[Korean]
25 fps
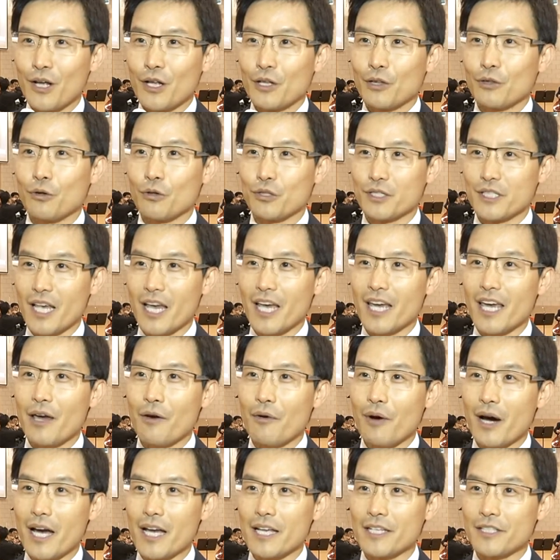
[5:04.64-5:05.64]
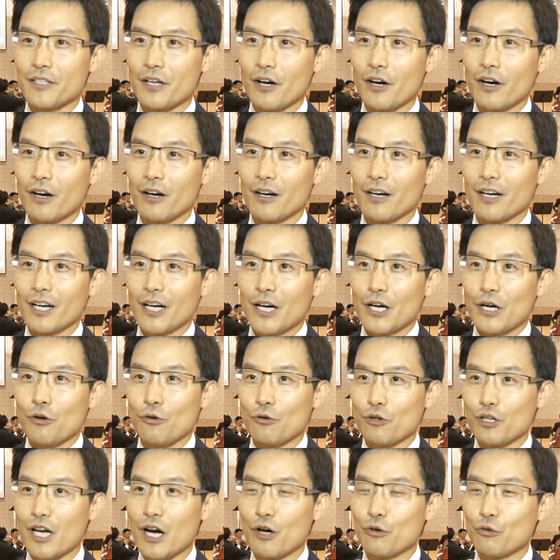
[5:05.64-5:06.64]
또 세계화에서
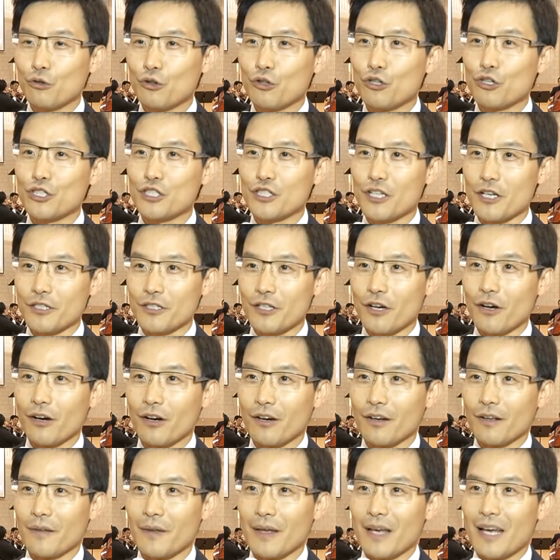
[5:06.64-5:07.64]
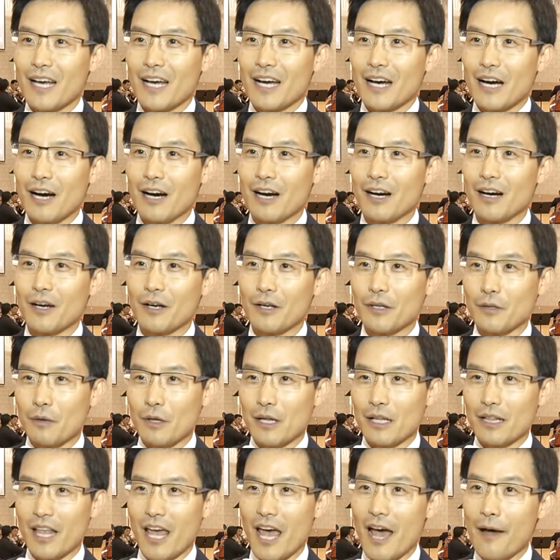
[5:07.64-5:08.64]
우리가 우뚝 서서 어,
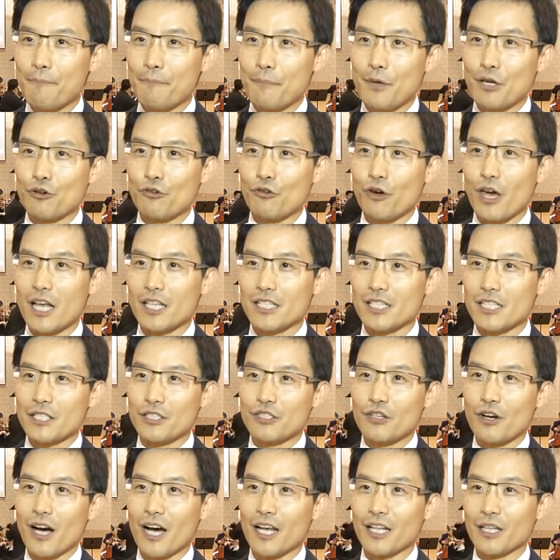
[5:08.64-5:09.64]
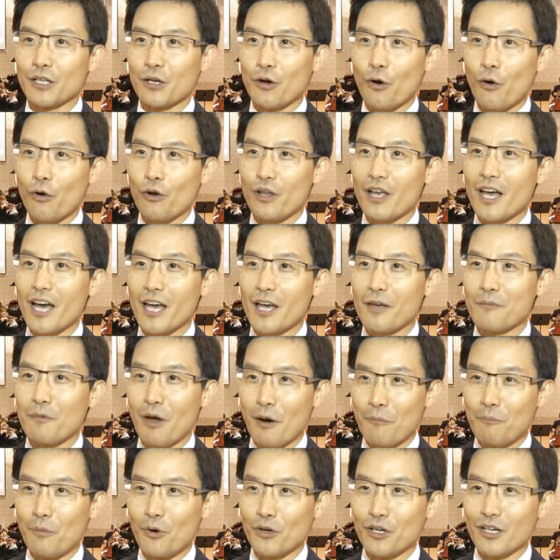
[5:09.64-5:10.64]
대한민국의 진정한 코리아의
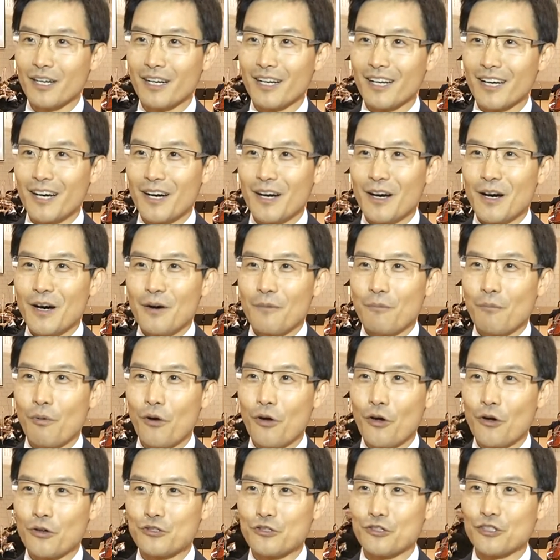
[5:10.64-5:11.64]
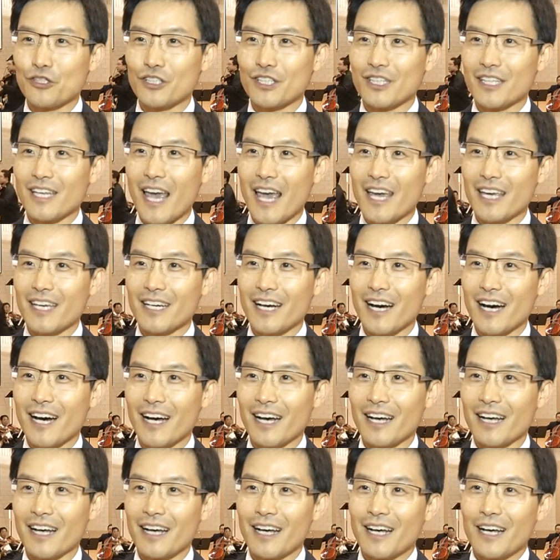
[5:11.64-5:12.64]
면모를 보여주는
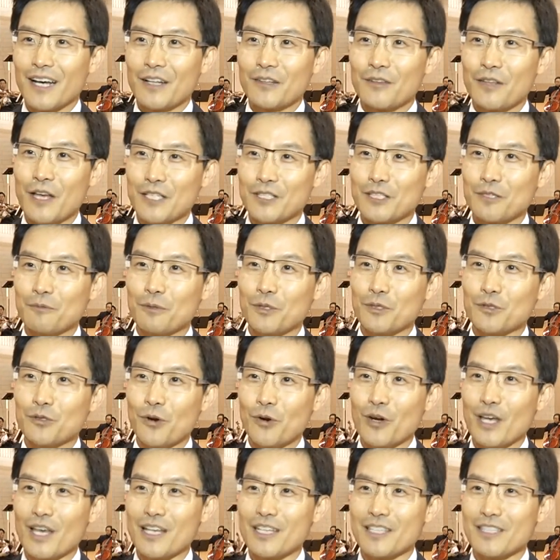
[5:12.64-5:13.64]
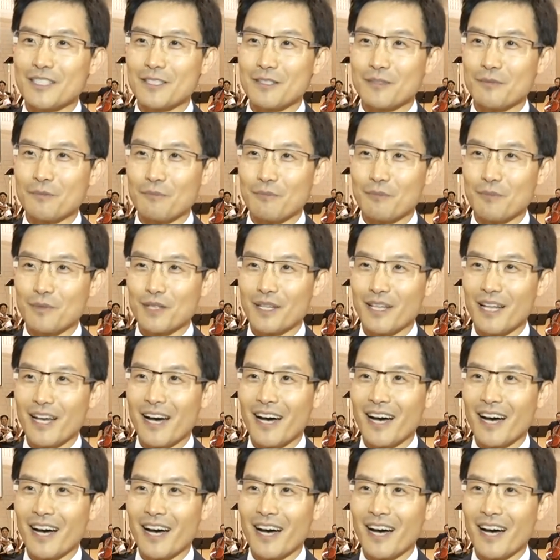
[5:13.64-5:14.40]
계기가 됐으면 좋겠습니다.